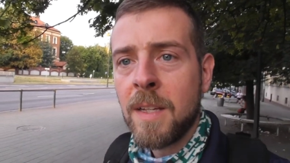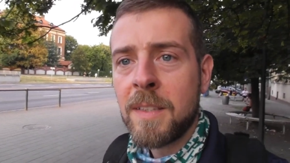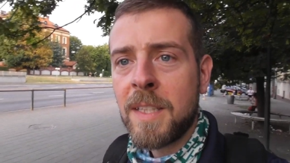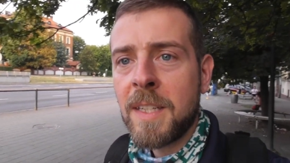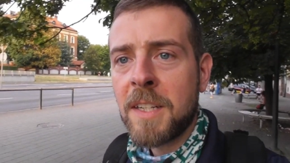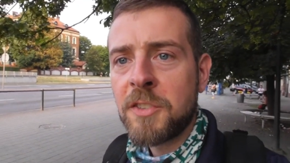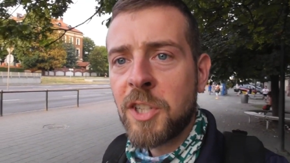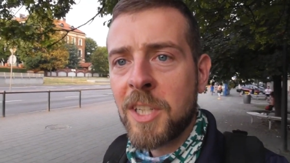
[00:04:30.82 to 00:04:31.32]

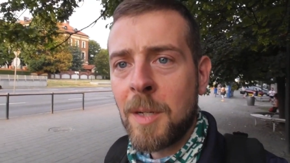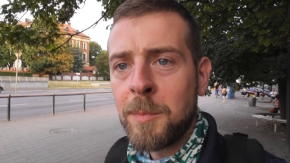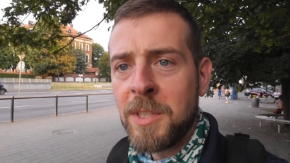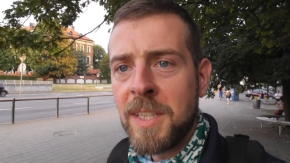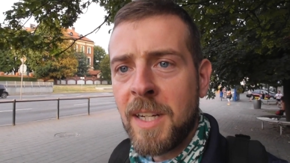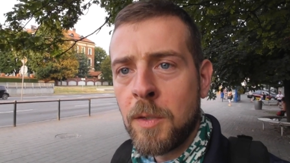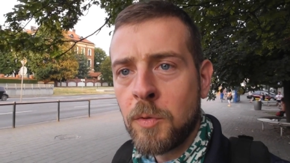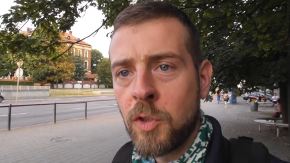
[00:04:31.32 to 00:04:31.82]
Teraz
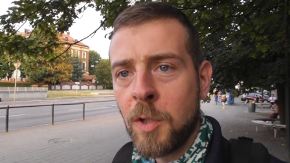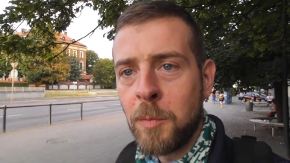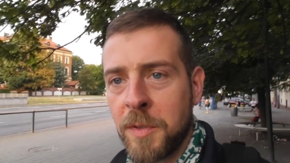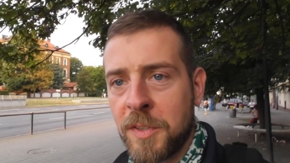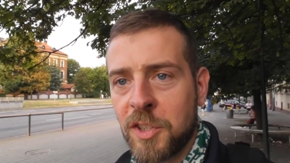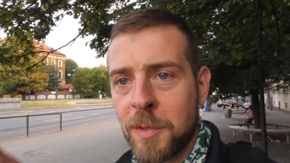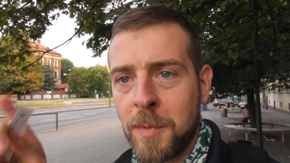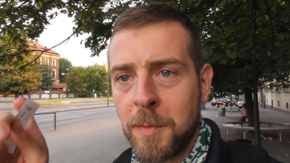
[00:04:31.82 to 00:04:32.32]
czekamy na
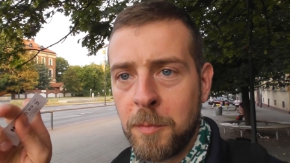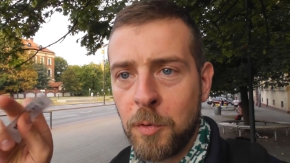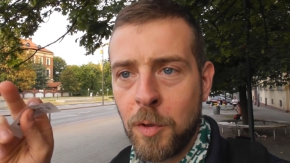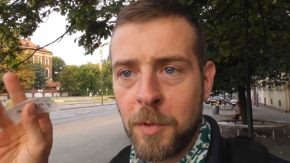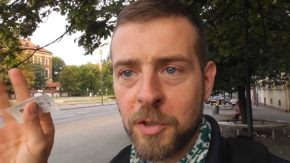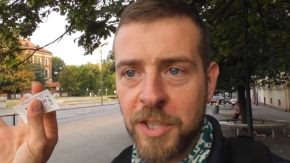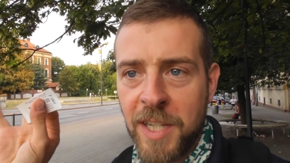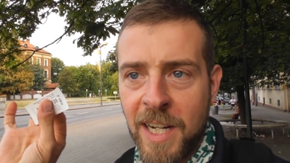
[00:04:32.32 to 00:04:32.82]
autobus, żeby
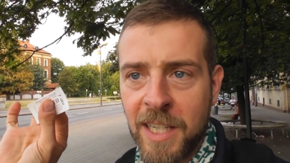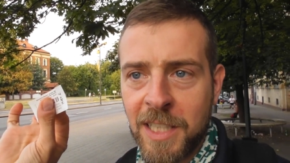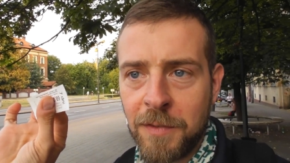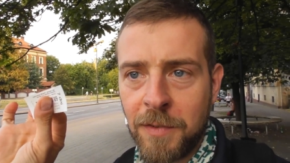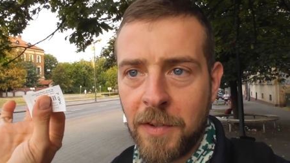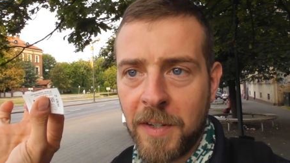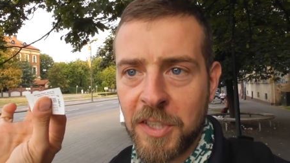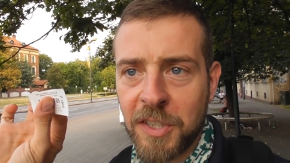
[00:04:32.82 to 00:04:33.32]
było można
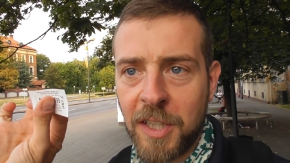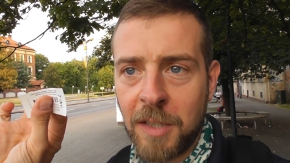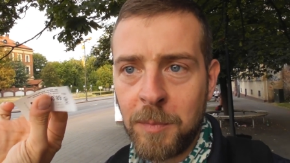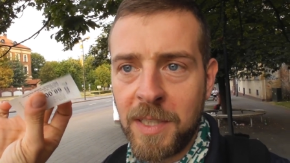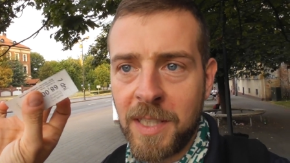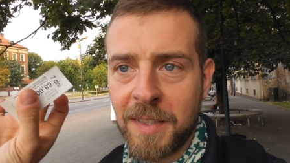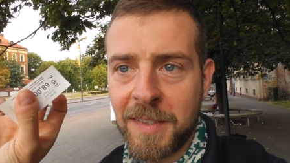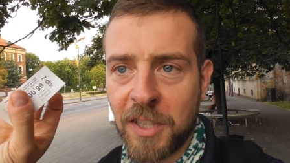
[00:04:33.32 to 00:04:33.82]
aktywować ten
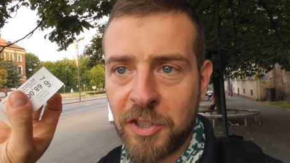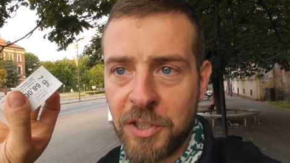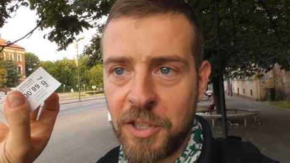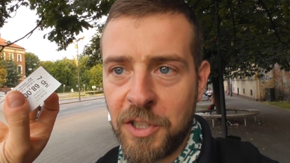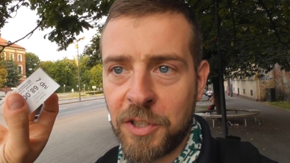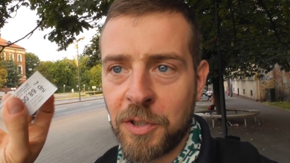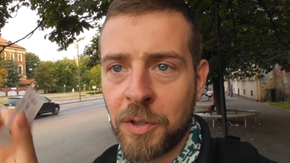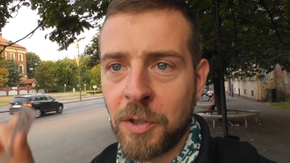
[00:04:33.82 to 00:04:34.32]
bilet za
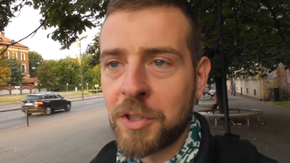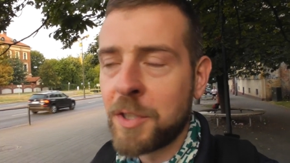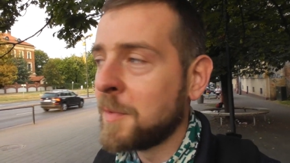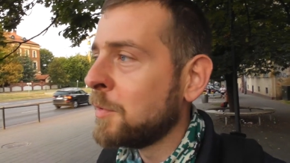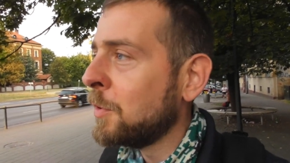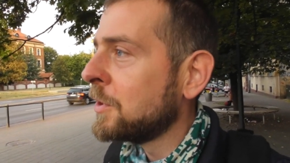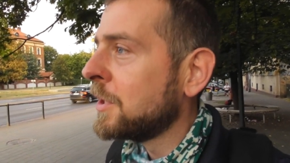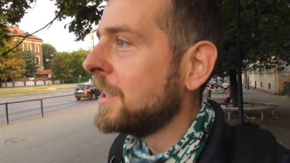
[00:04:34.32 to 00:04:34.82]

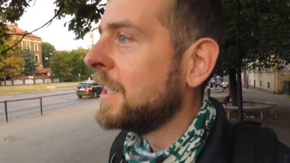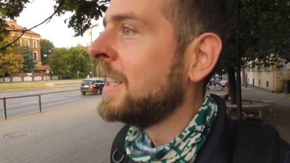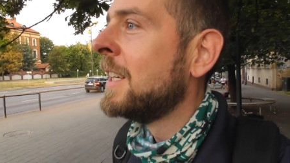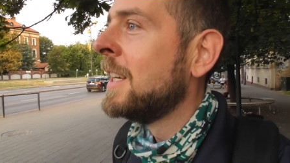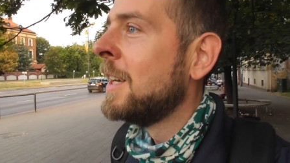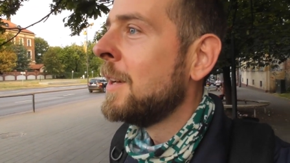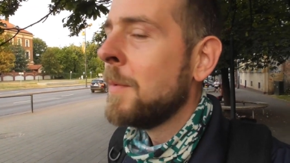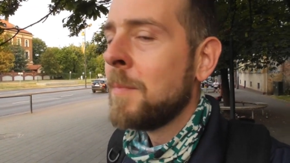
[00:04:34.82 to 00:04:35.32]
68 zł.
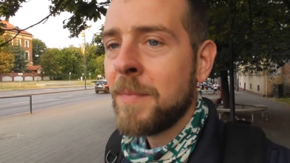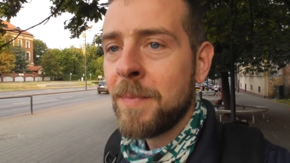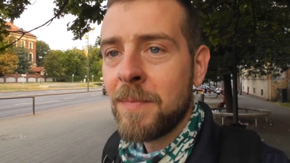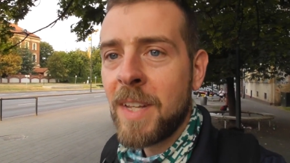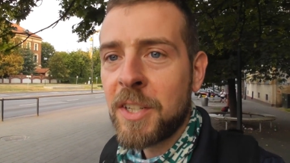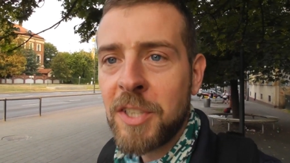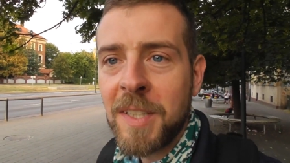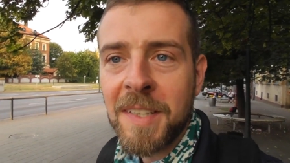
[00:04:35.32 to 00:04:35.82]

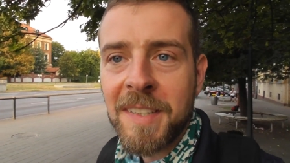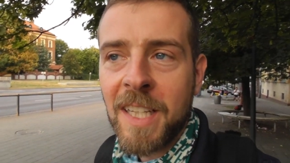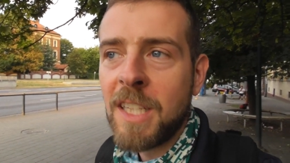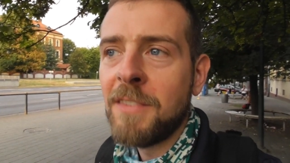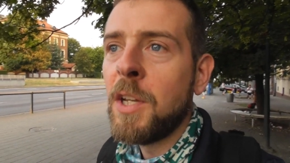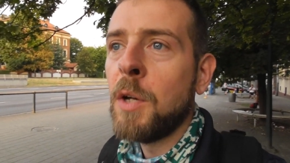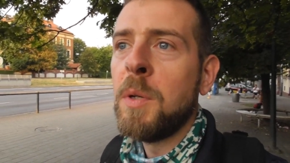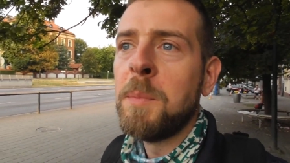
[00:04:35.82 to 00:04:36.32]
Tak się
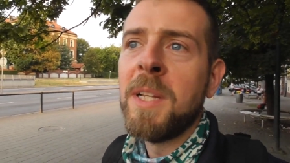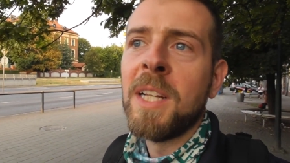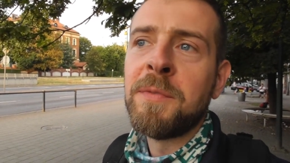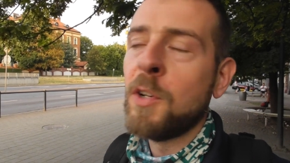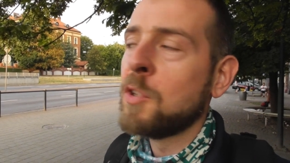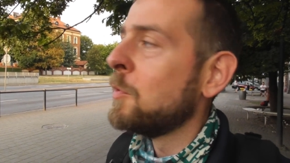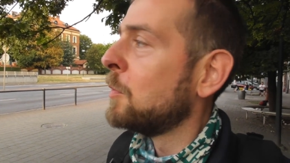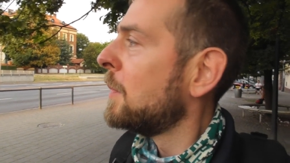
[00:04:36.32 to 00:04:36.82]
zastanawiałem nad
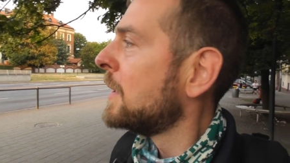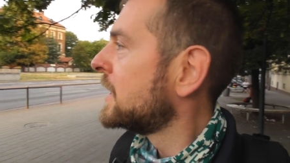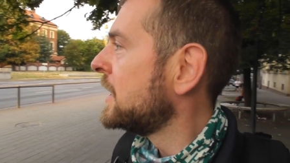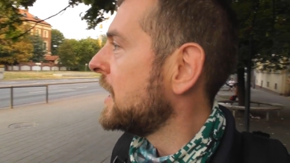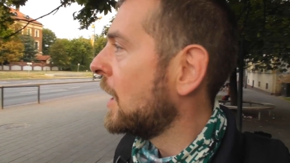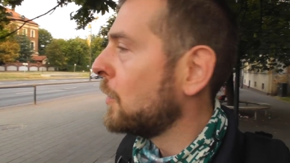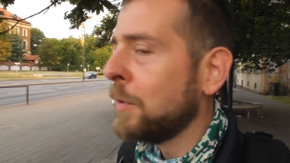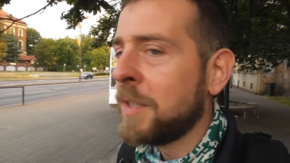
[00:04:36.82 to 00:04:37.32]
formą
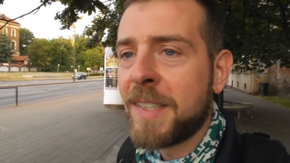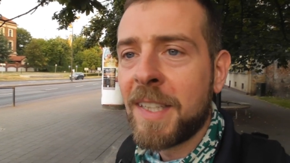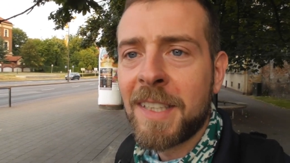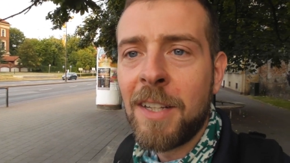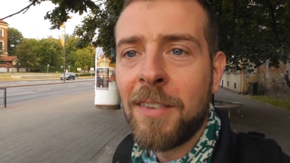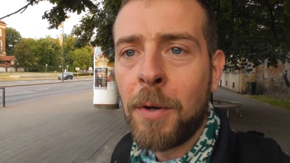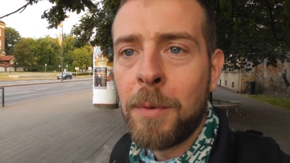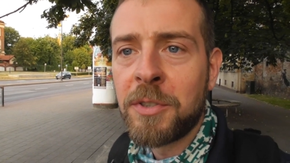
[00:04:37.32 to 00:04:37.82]
materiału i
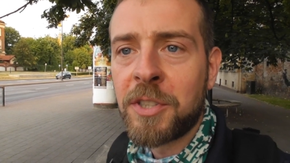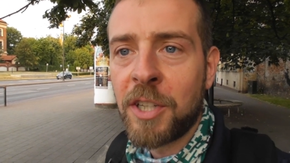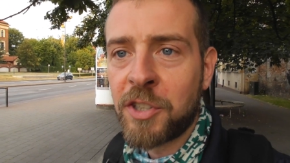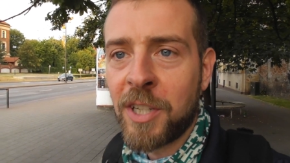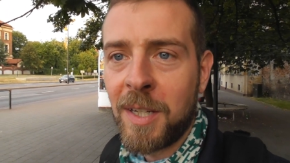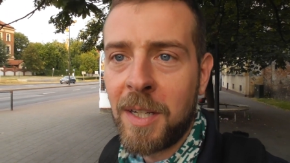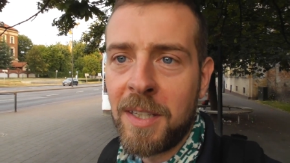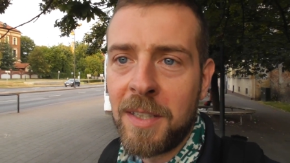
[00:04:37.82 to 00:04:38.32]
zdecydowałem się,
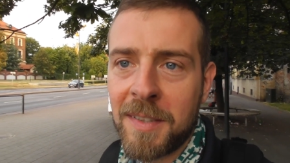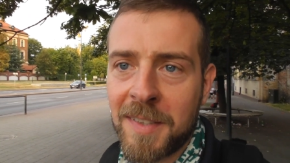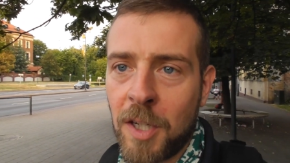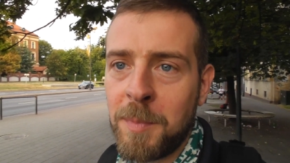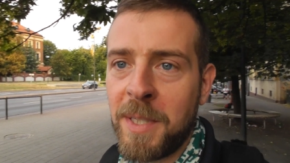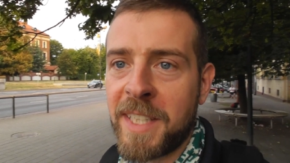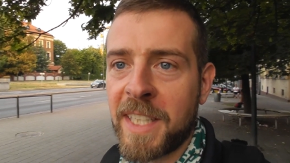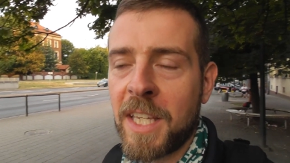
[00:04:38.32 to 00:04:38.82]
że
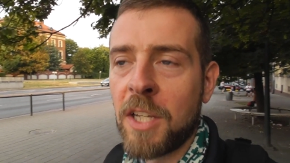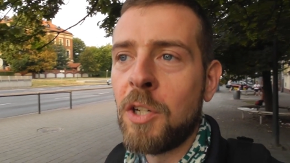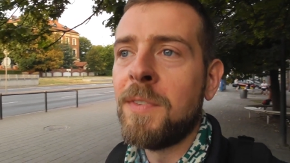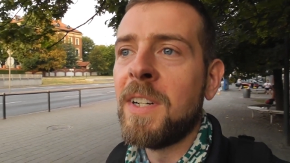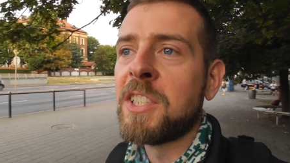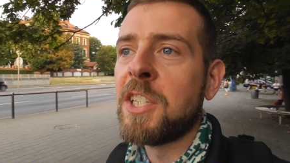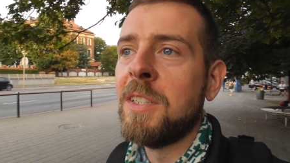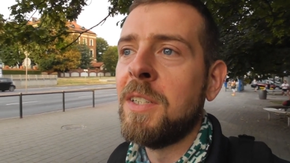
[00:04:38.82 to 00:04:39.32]
zrobię takiego
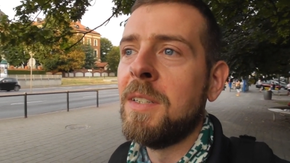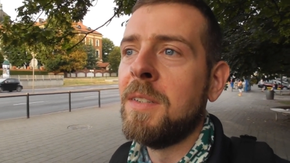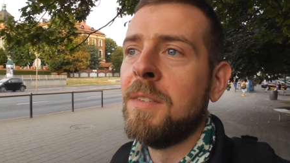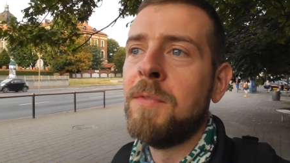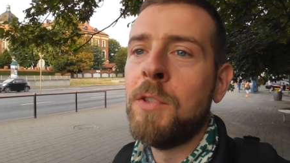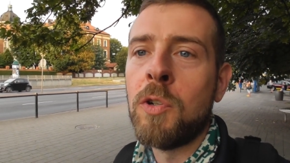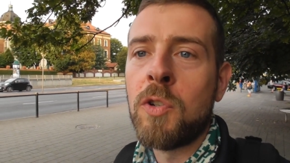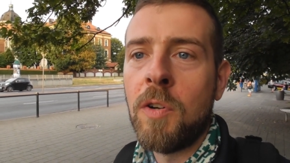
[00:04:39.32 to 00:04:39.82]
właśnie
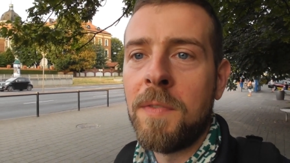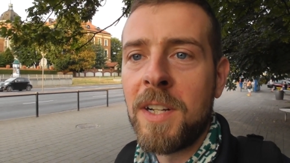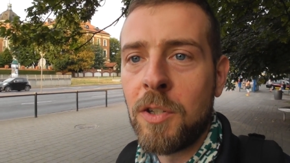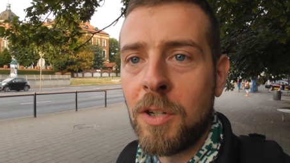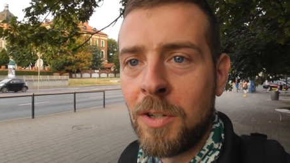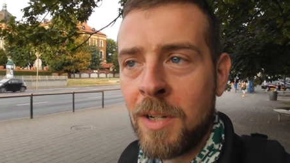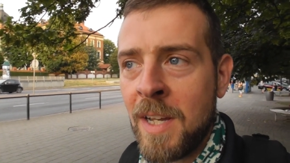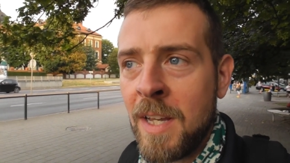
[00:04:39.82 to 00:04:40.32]

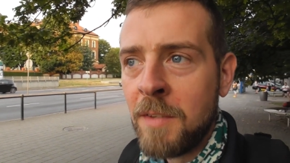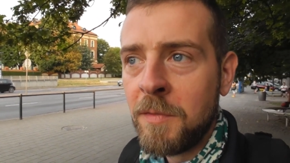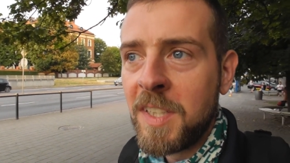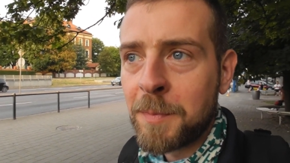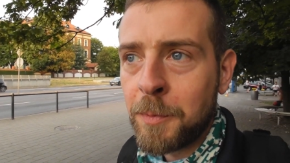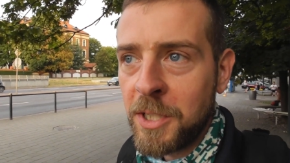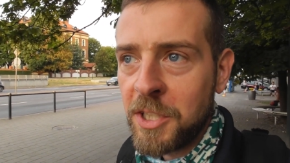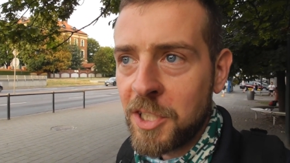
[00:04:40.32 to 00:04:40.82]
vlogowego,
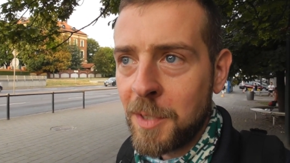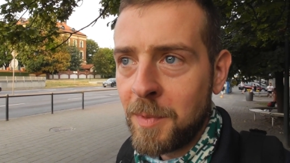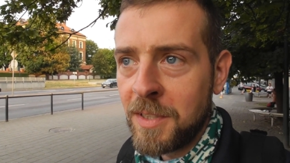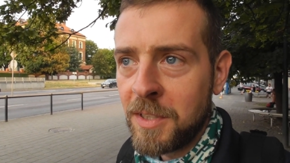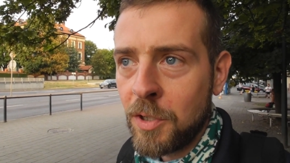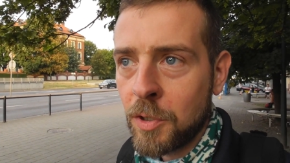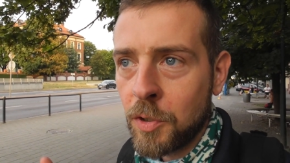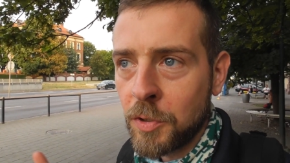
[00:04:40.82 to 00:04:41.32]
więc
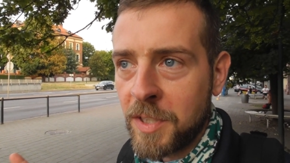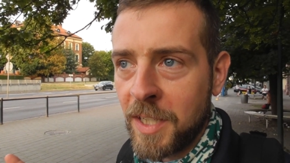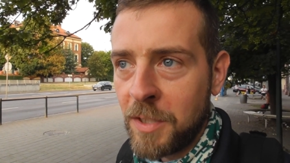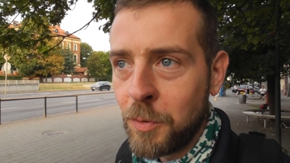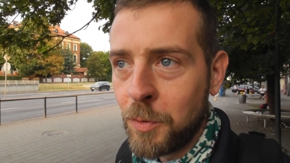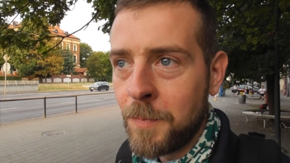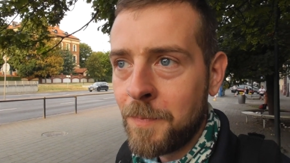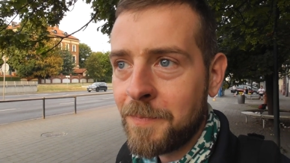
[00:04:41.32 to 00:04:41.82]
pojedziemy do
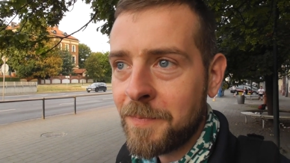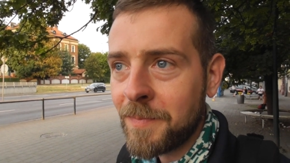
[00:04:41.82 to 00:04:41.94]
hotelu,